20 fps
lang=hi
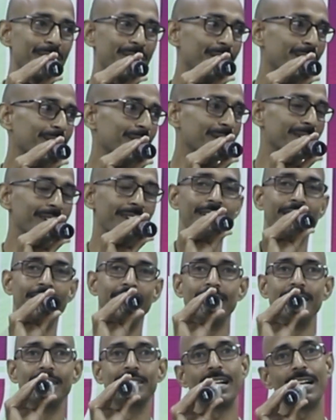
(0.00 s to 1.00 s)
तो
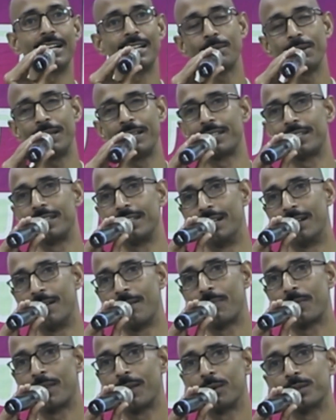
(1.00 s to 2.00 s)
स्टार्टअप एक ही है
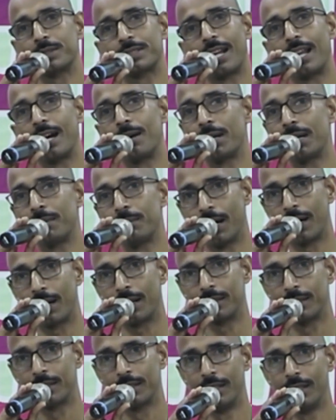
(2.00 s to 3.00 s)
उसका नाम है
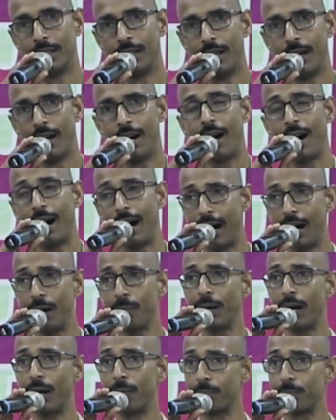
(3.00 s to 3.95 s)
भारत आप